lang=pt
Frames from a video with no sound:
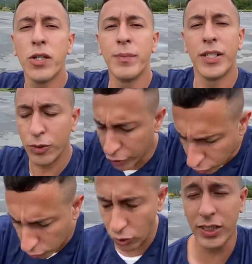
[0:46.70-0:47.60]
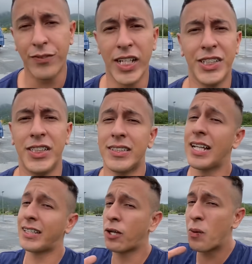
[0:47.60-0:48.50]
mesmo. Hoje eu trouxe a frentista,
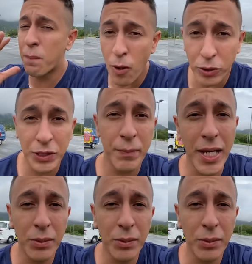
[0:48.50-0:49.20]
ela tá com um pouco de medo,